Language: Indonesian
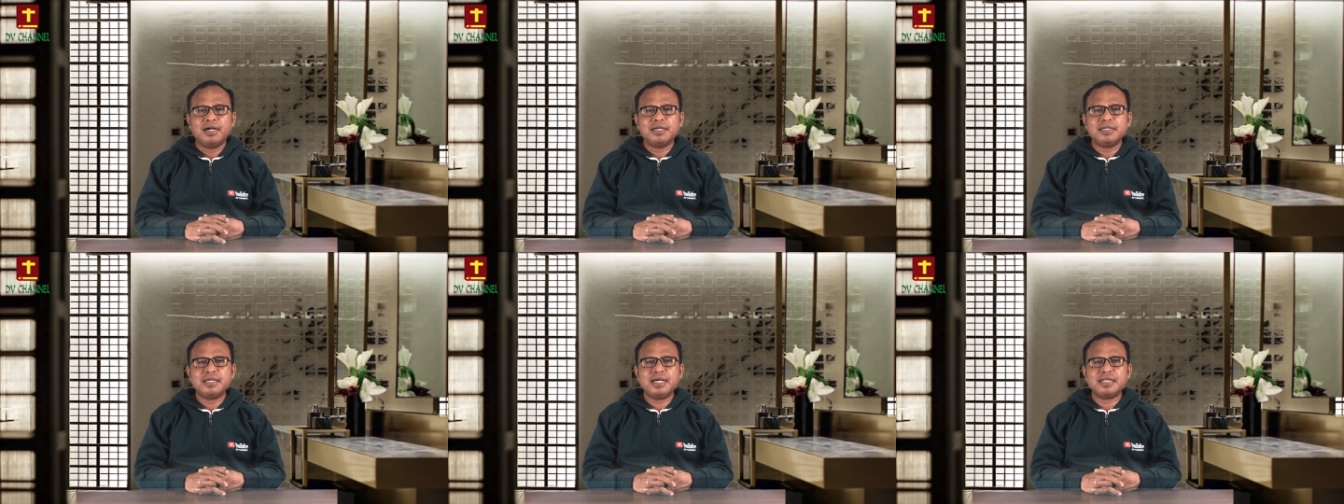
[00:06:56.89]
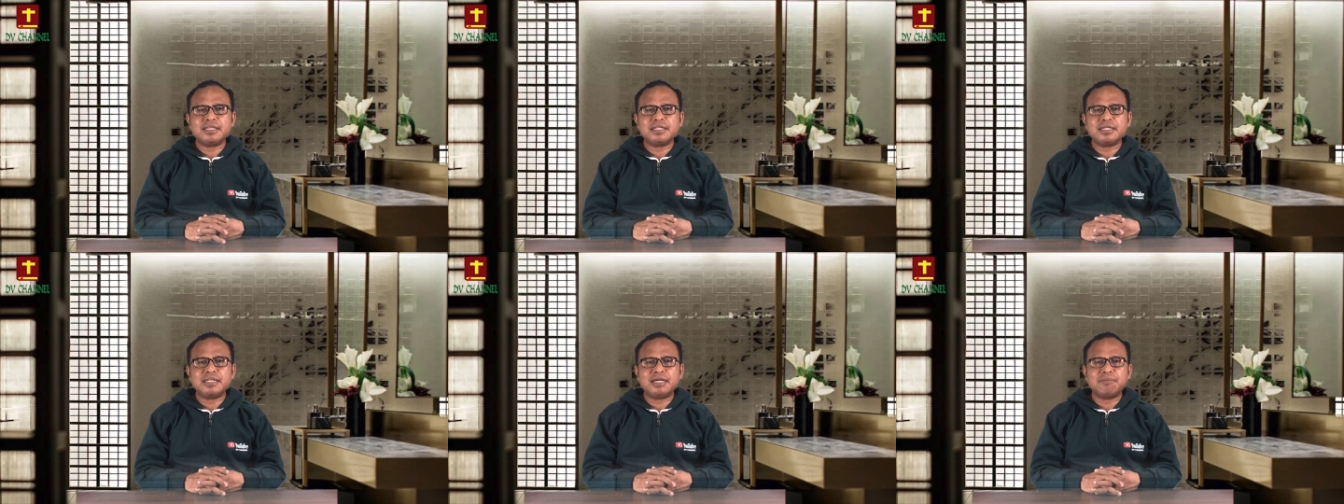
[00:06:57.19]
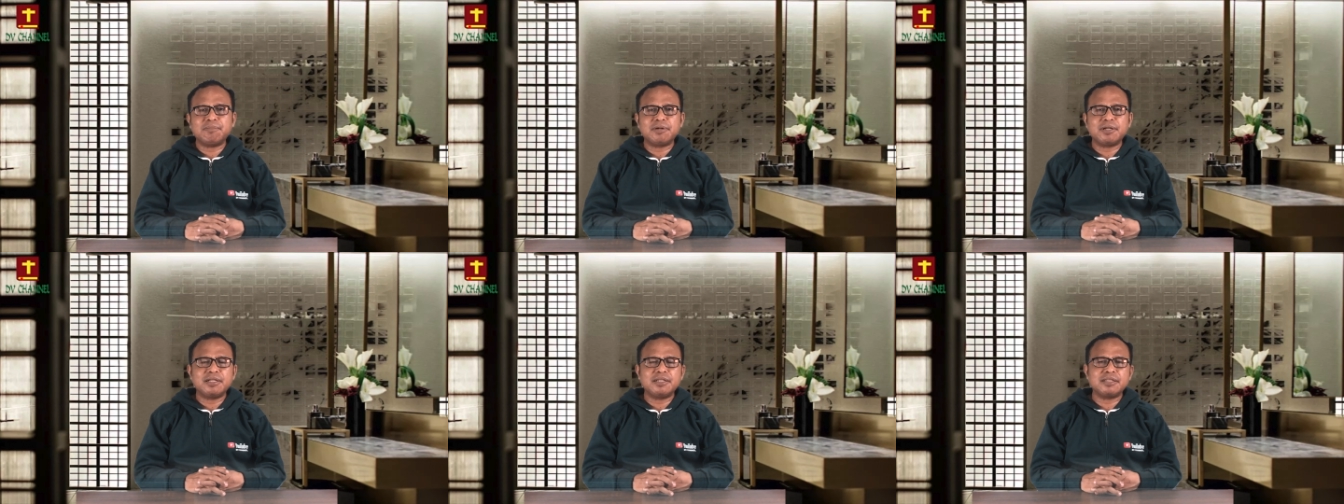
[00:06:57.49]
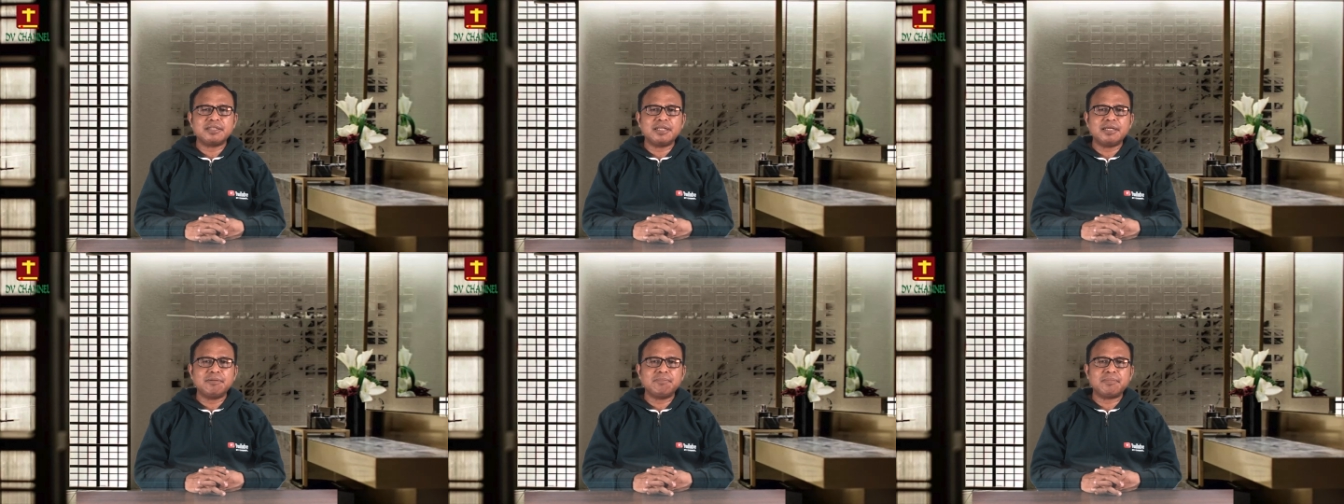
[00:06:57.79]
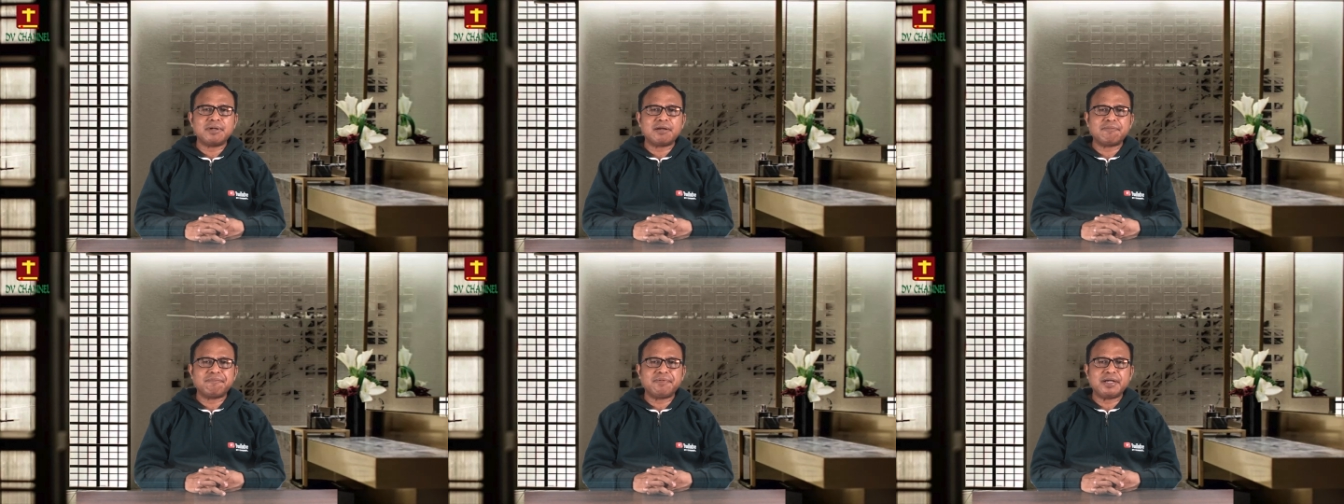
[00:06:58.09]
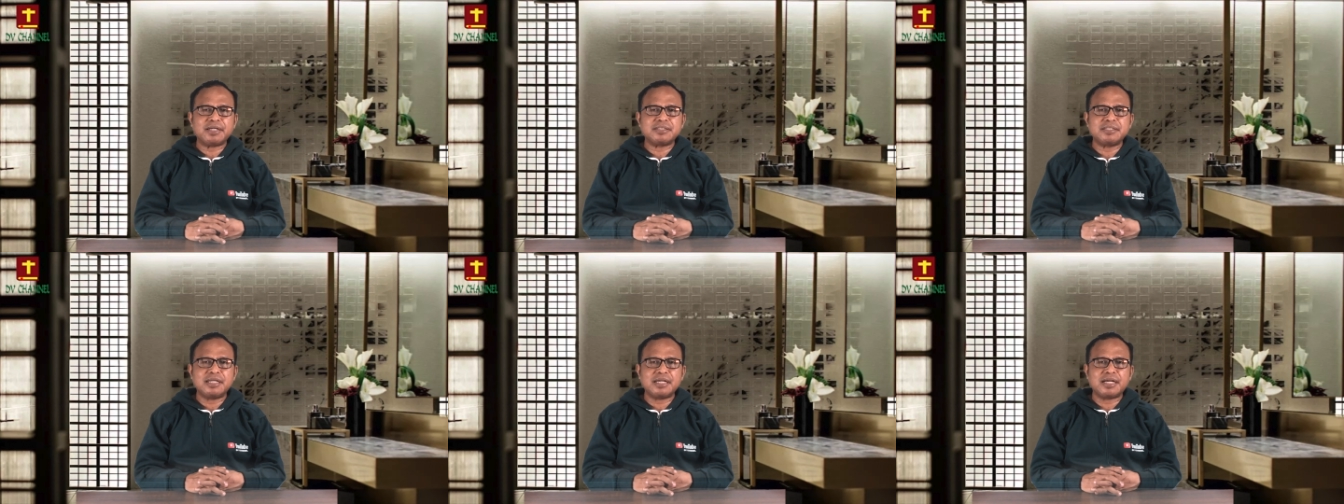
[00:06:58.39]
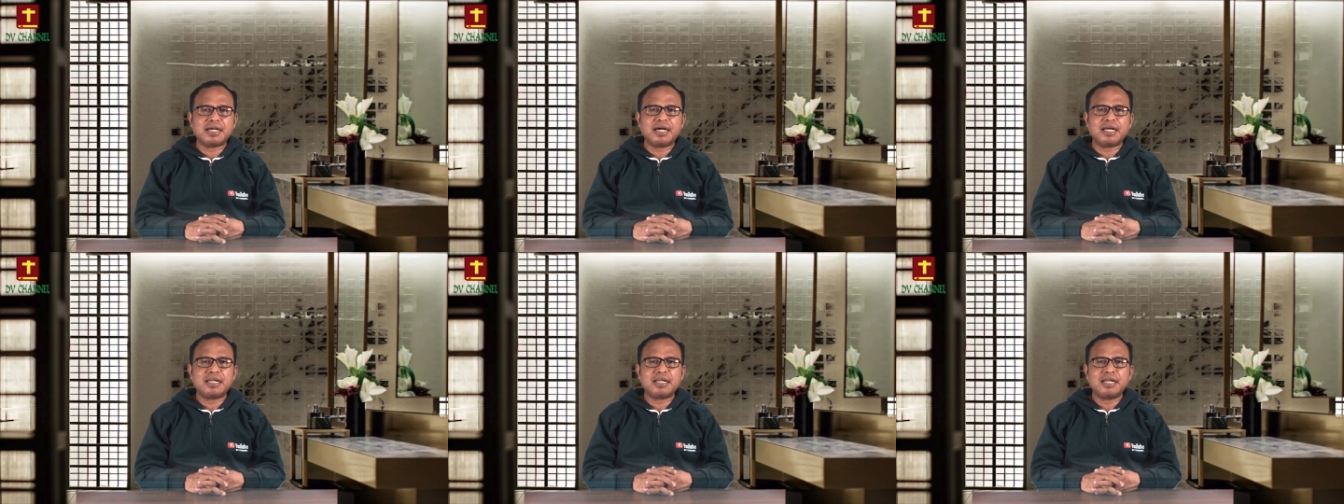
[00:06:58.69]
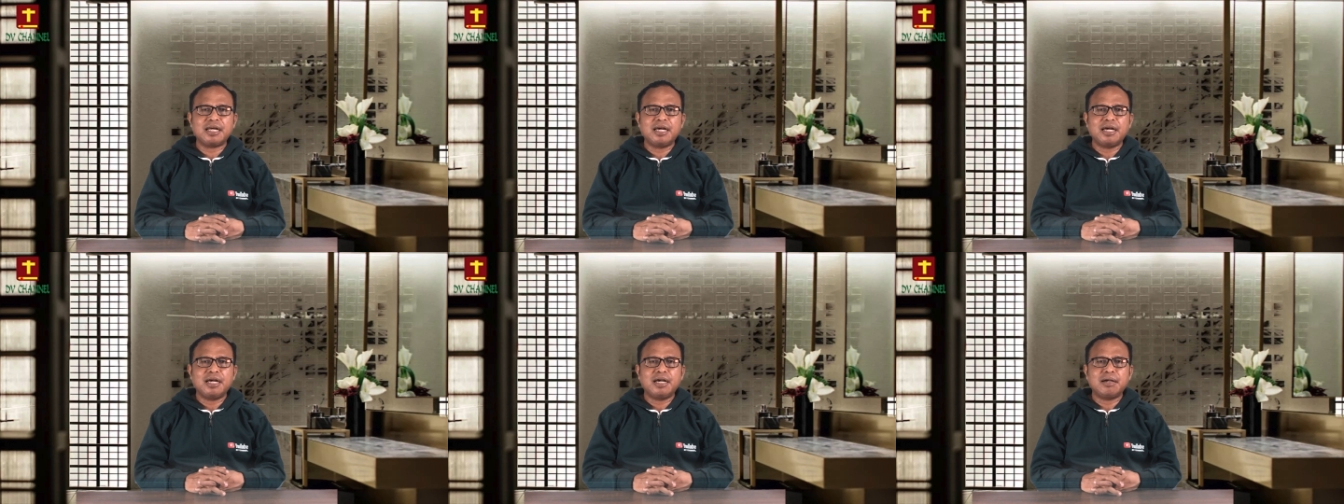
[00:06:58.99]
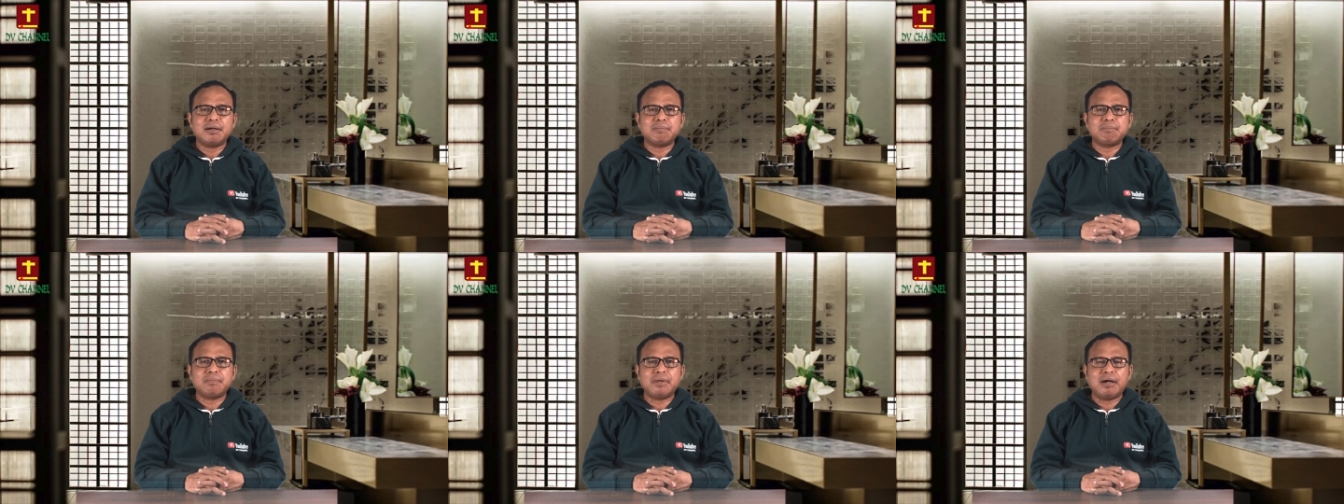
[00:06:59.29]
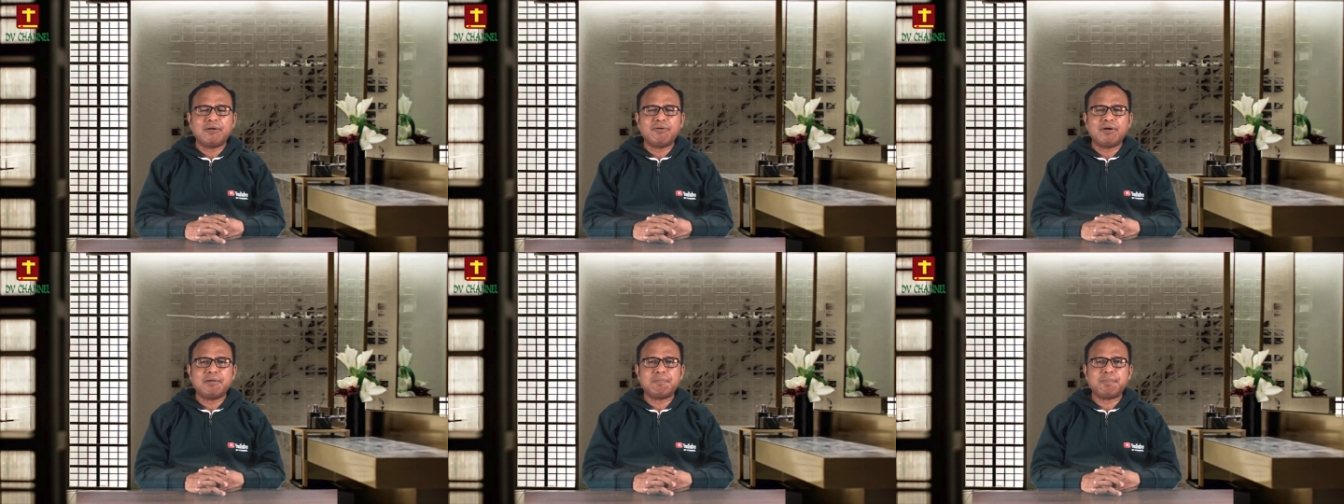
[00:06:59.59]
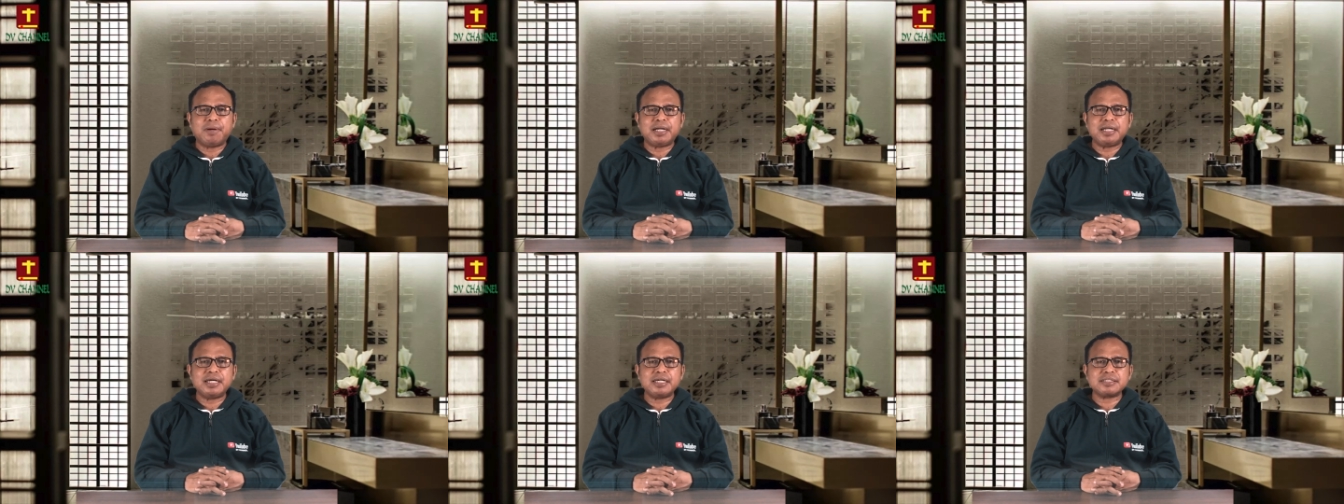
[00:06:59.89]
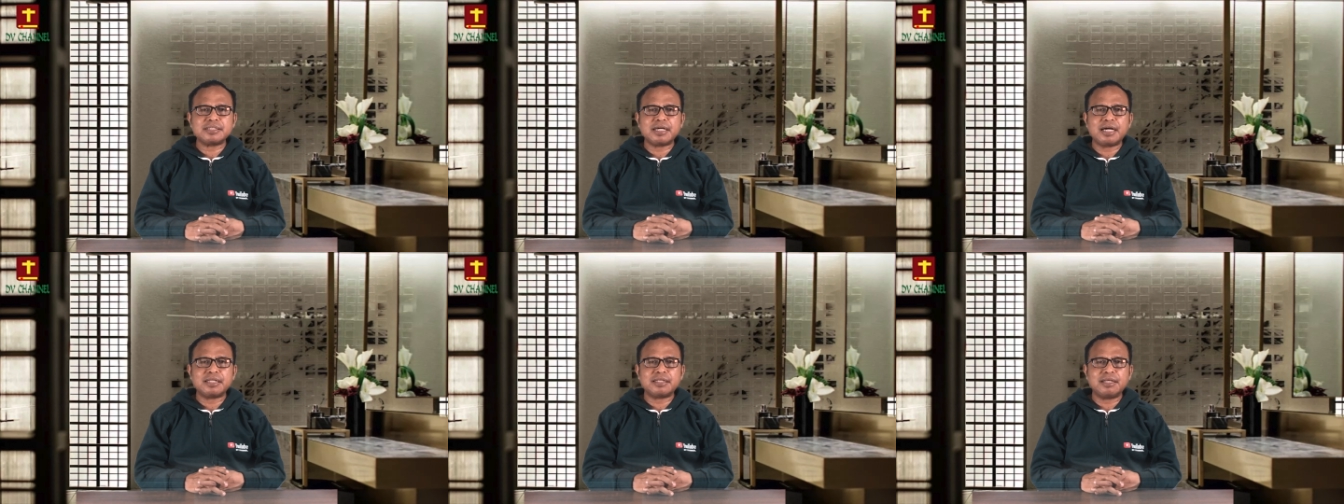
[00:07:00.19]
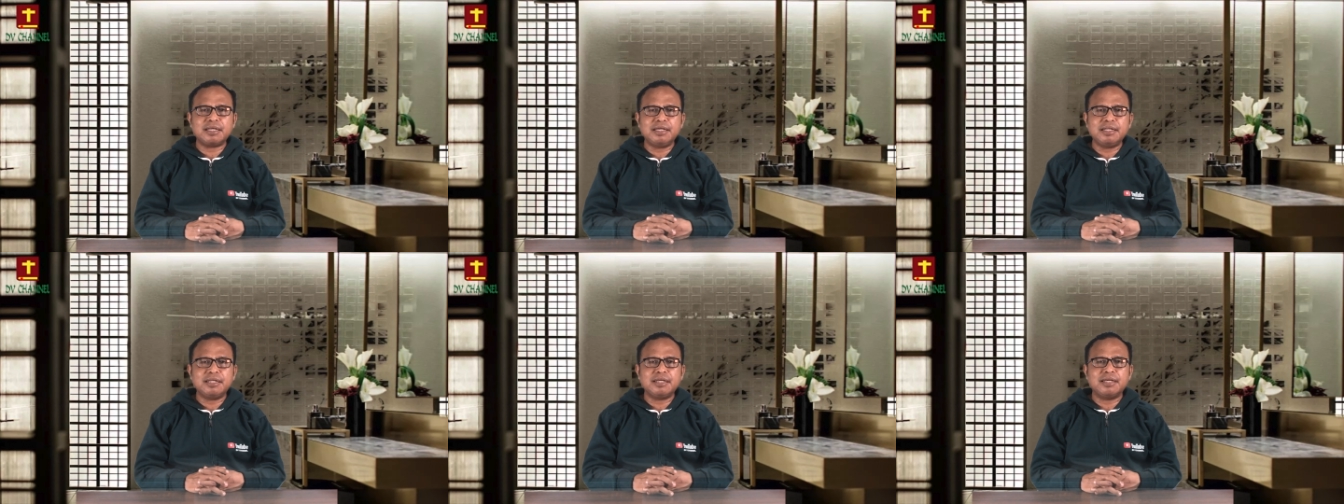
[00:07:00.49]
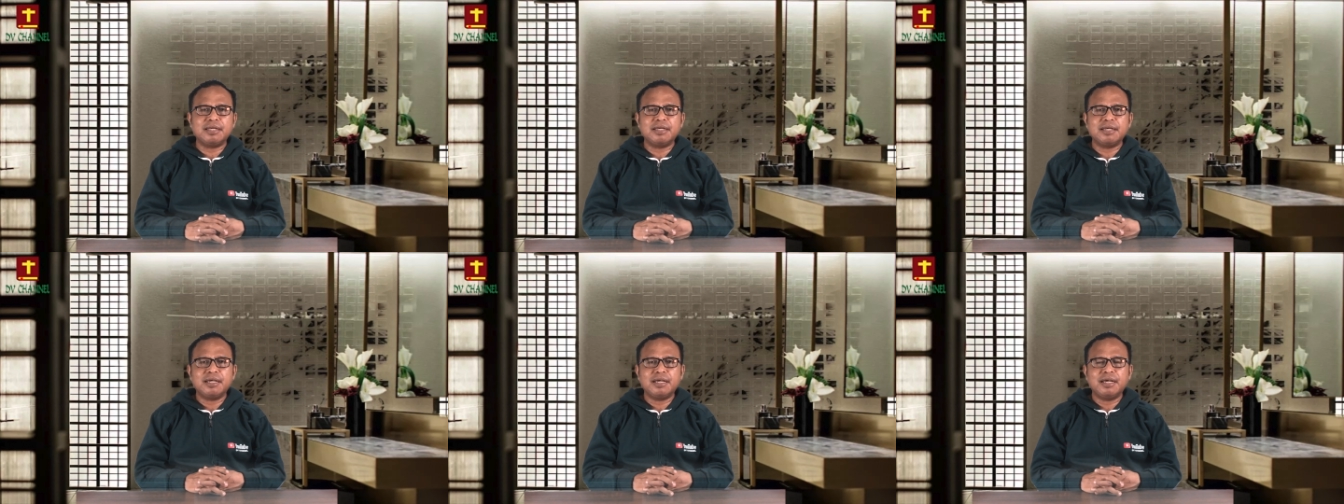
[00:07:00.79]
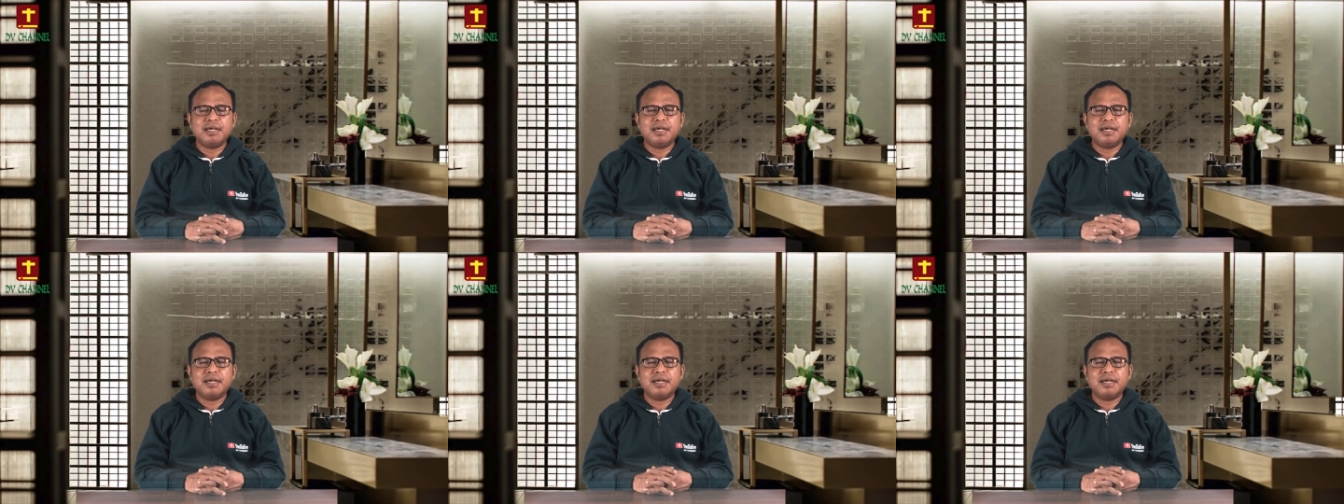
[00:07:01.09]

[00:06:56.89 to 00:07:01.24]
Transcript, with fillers: Ia tidak berhenti merefleksikan bahwa pada saat ini